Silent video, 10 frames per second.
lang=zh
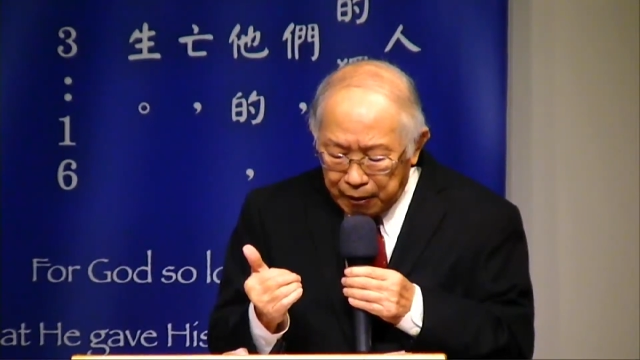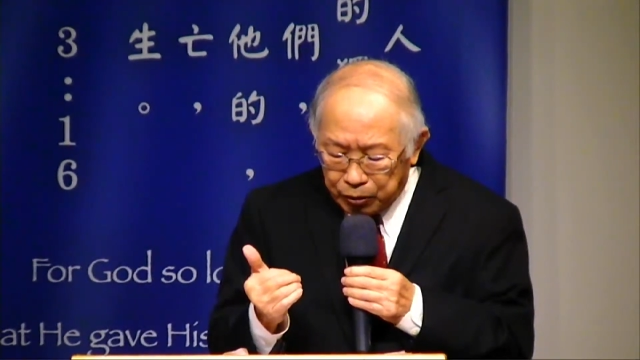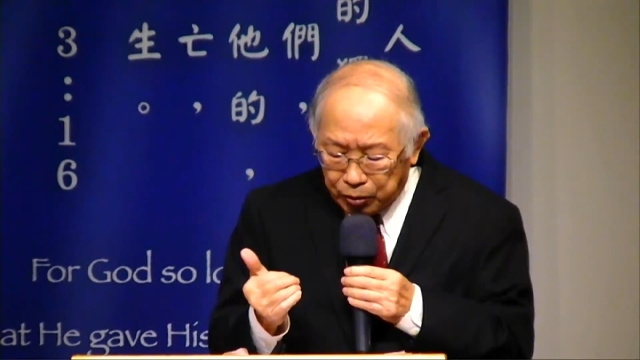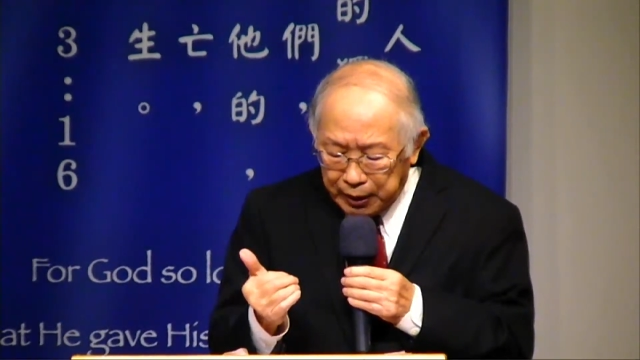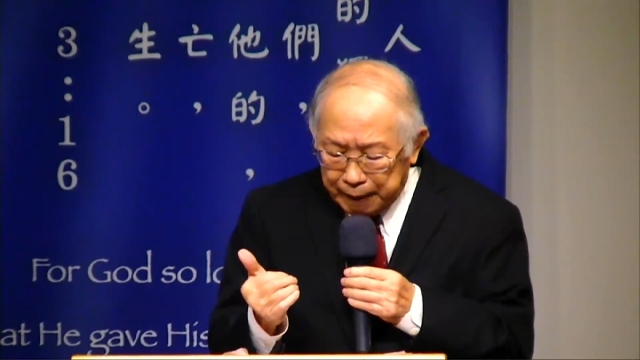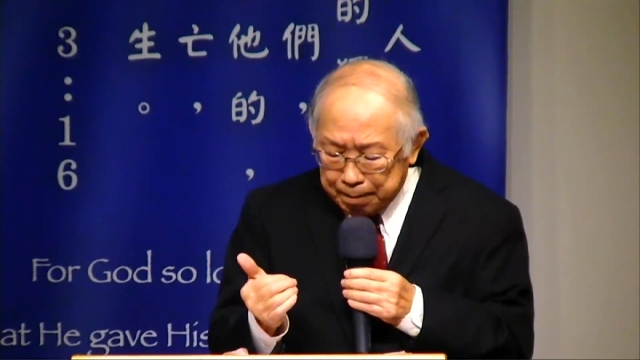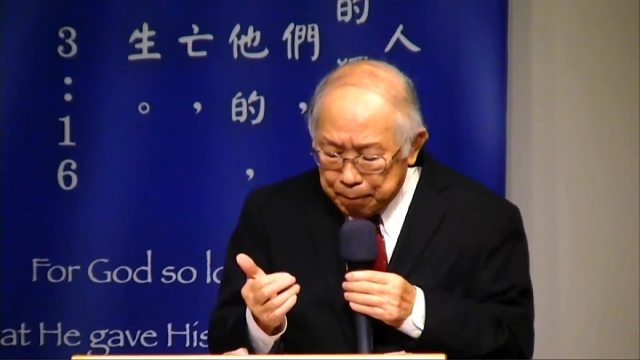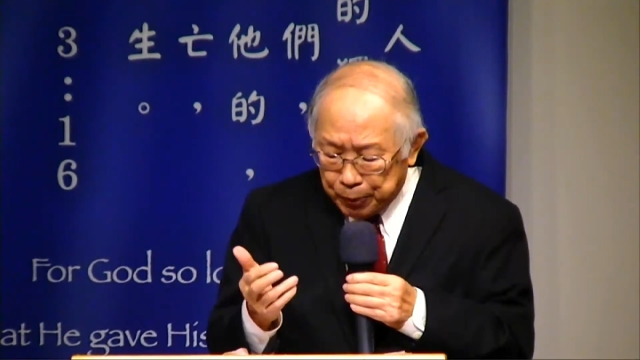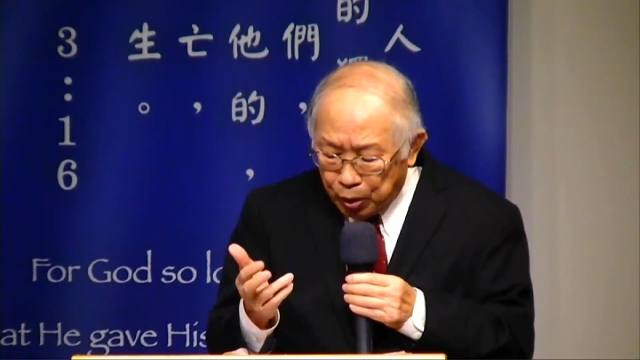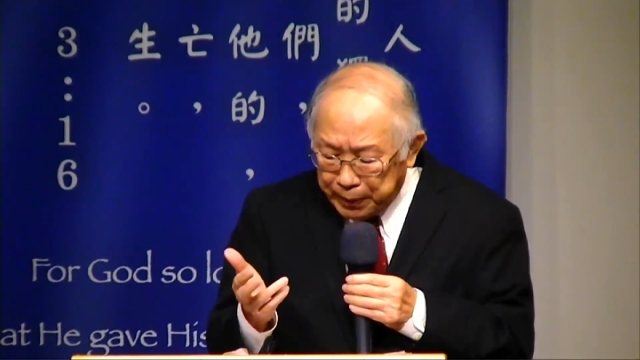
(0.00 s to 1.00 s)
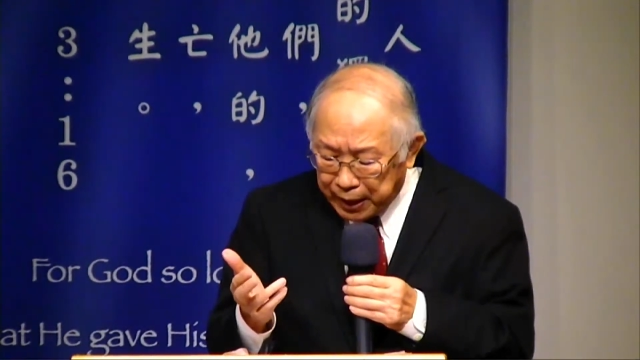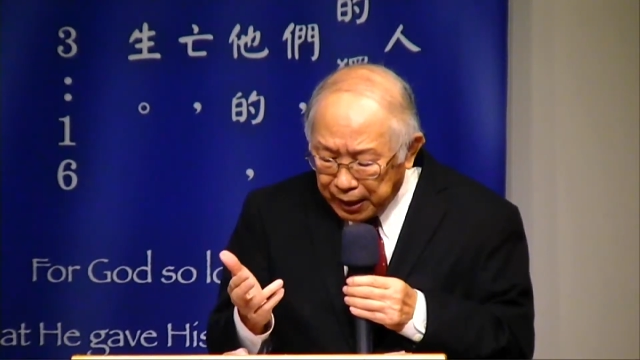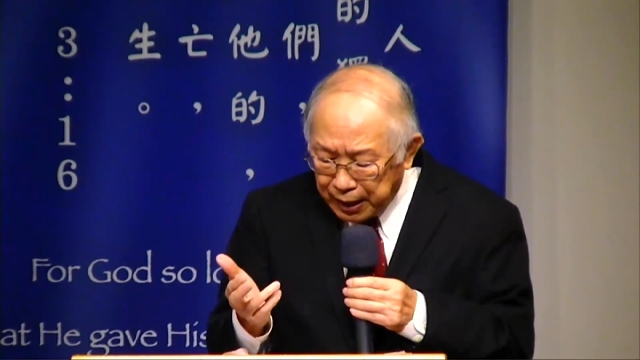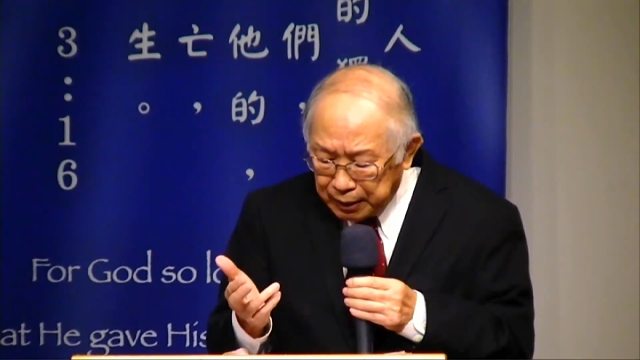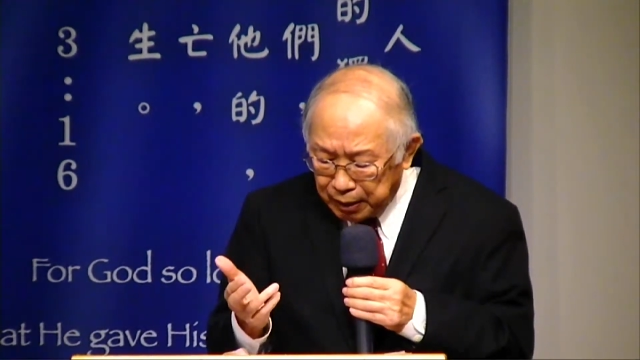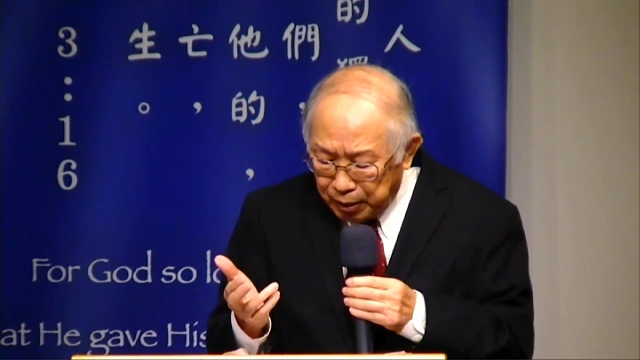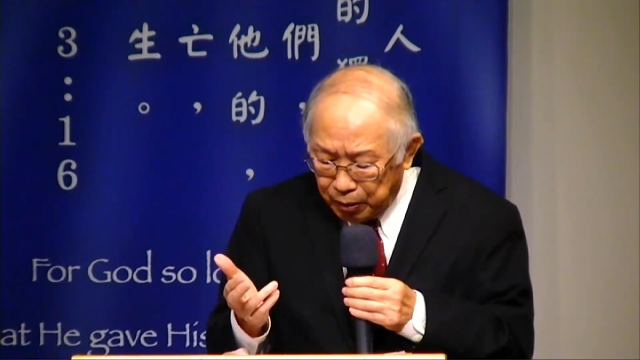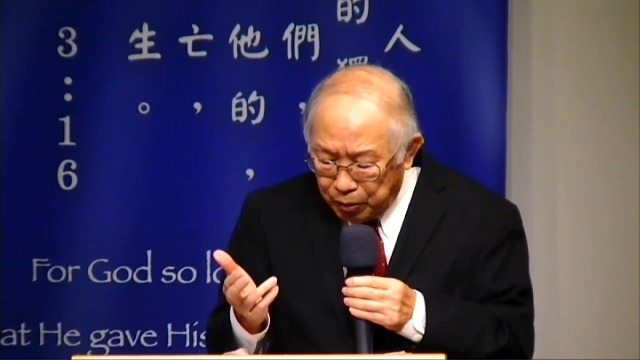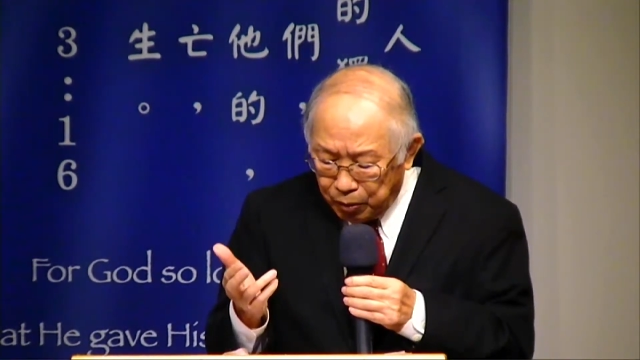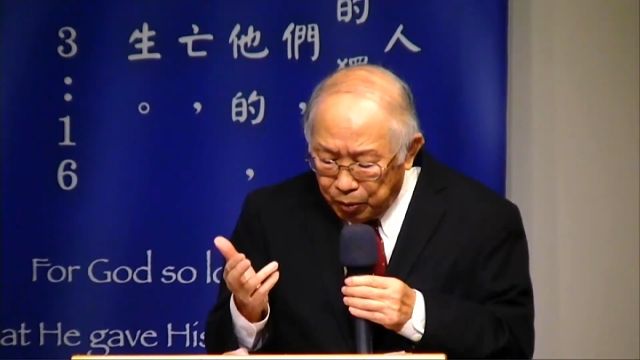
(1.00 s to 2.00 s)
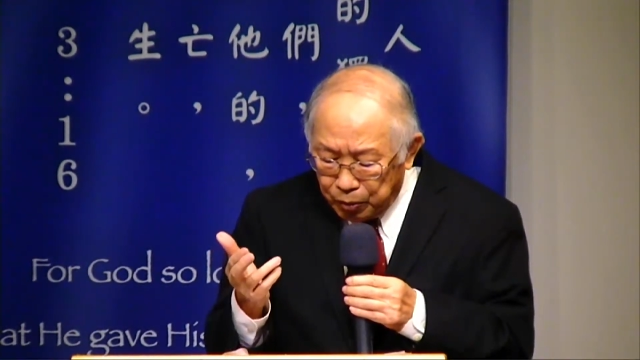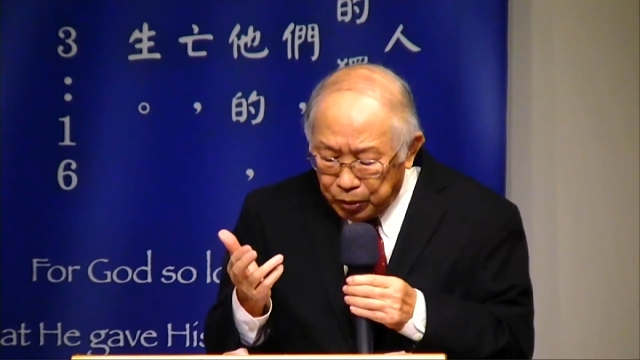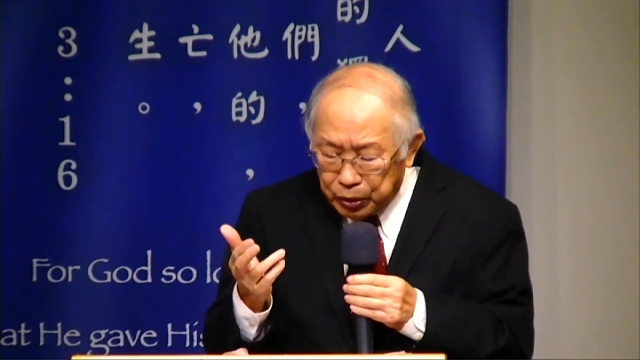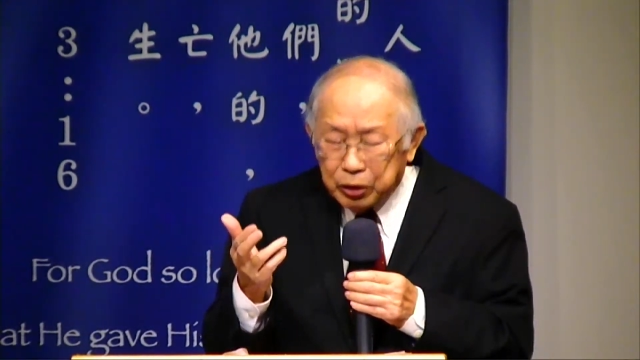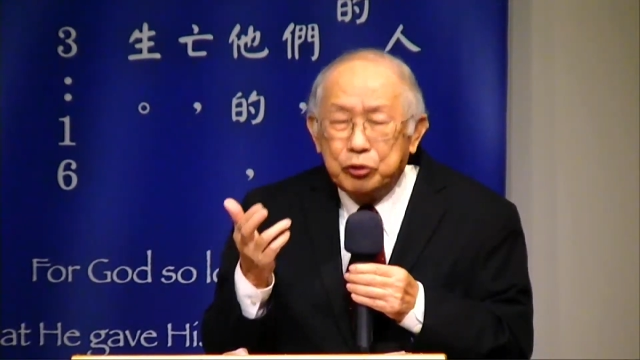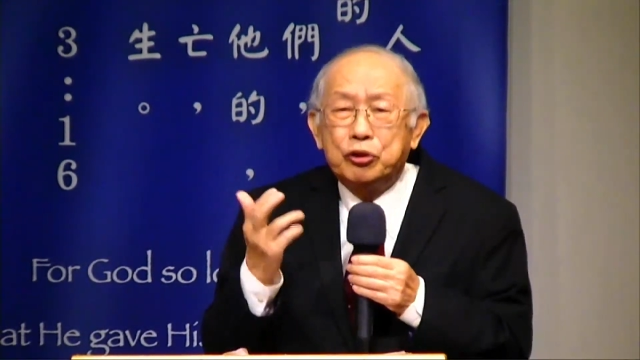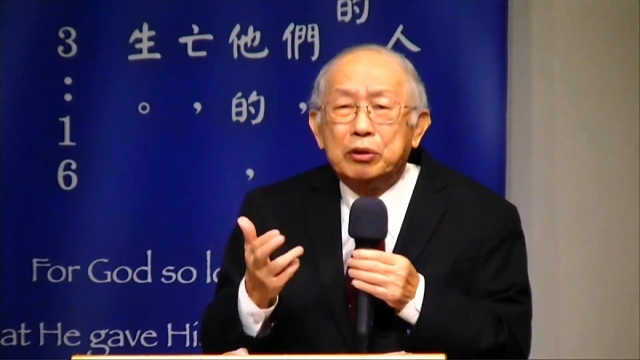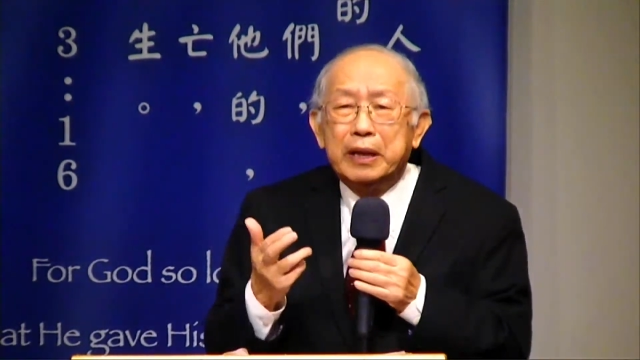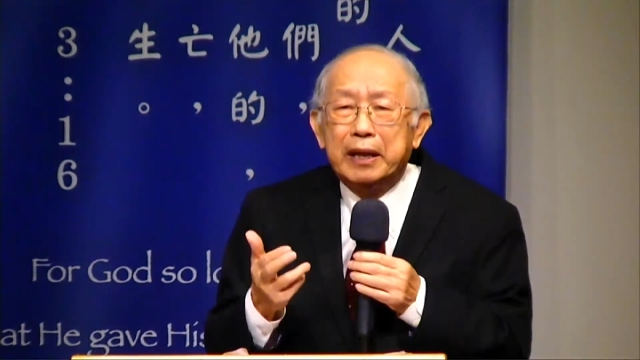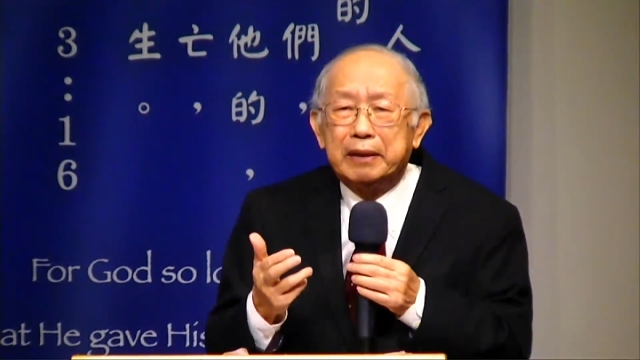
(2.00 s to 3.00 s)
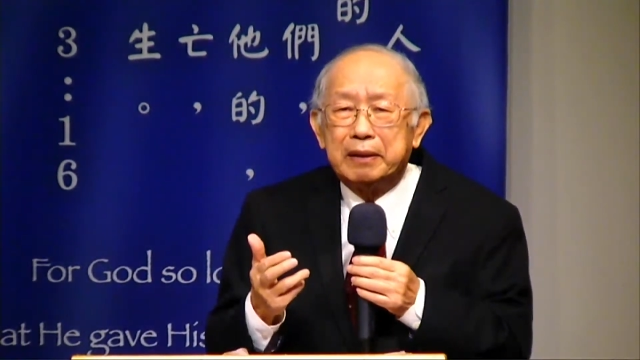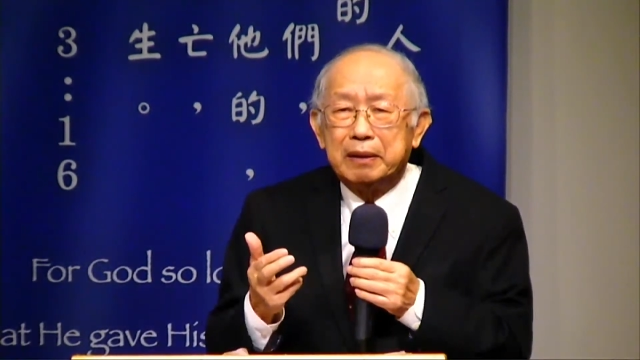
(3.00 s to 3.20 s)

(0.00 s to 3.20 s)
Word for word: 所以，我们看看，试炼、